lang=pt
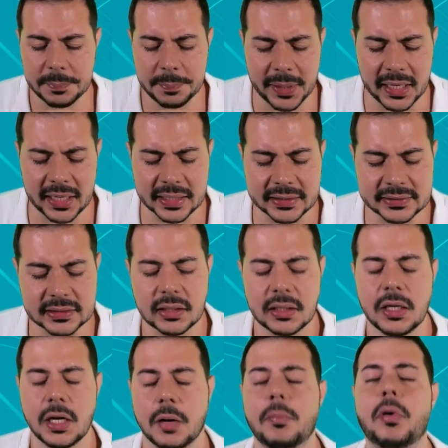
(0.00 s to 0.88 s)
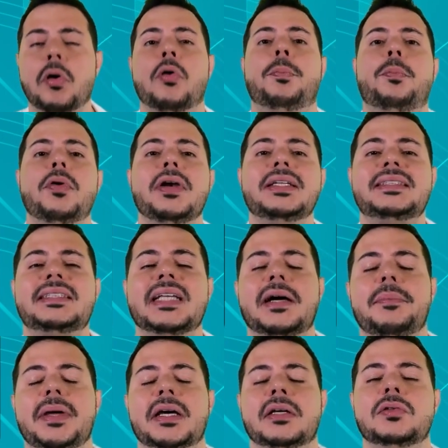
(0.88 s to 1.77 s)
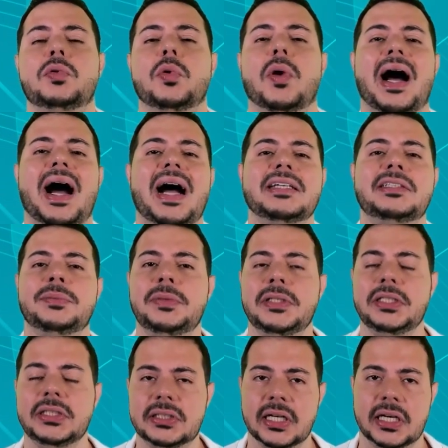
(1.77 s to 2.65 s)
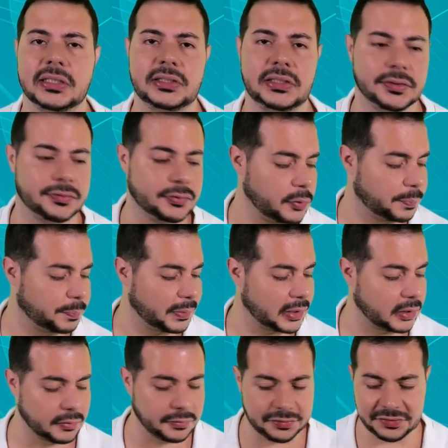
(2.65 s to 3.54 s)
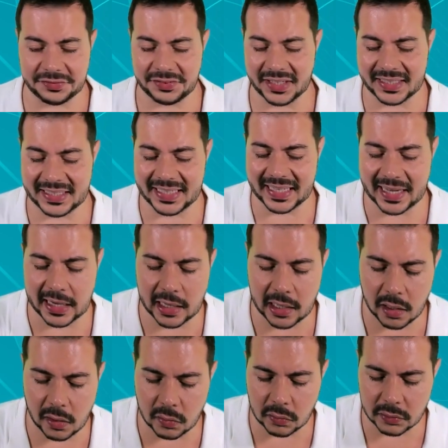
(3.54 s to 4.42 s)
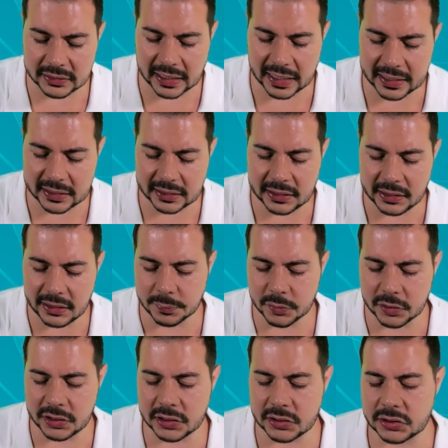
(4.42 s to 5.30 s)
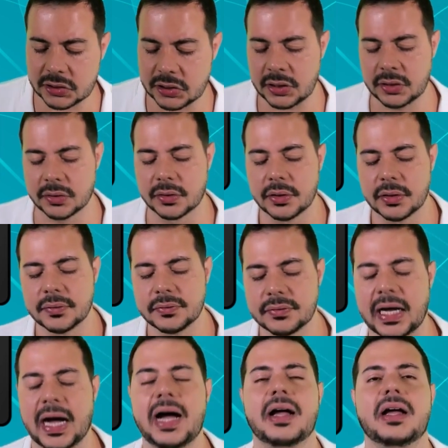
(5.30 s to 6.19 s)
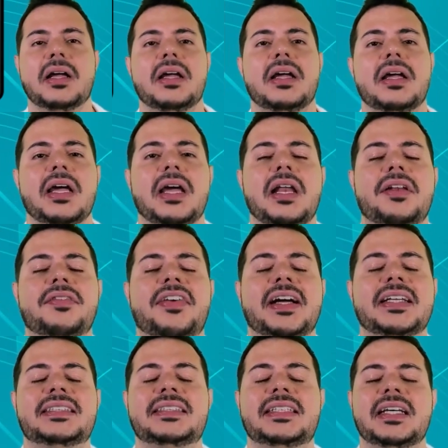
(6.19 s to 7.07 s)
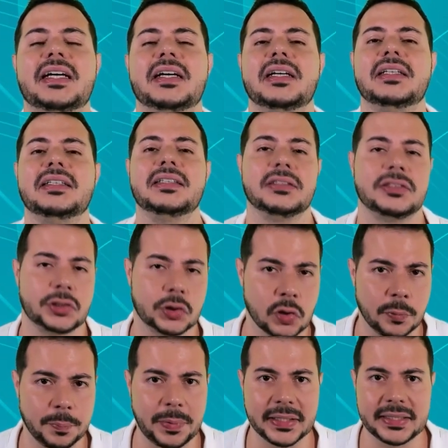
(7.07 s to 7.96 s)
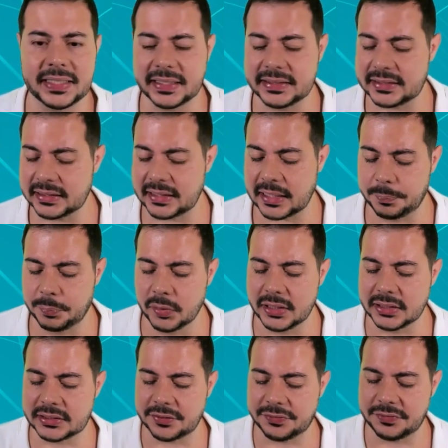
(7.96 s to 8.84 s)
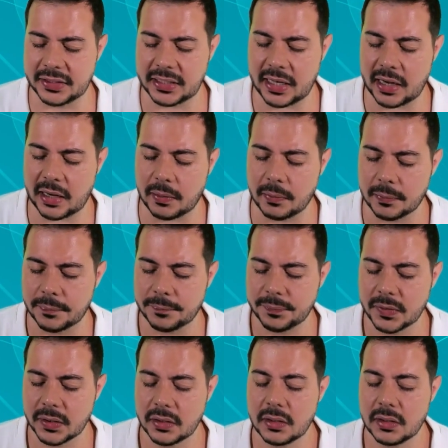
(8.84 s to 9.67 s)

Beleza. Bom, policiamento administrativo no plano federal, tá aqui bonitinho, tá? Ele vai ser de competência da Polícia Federal,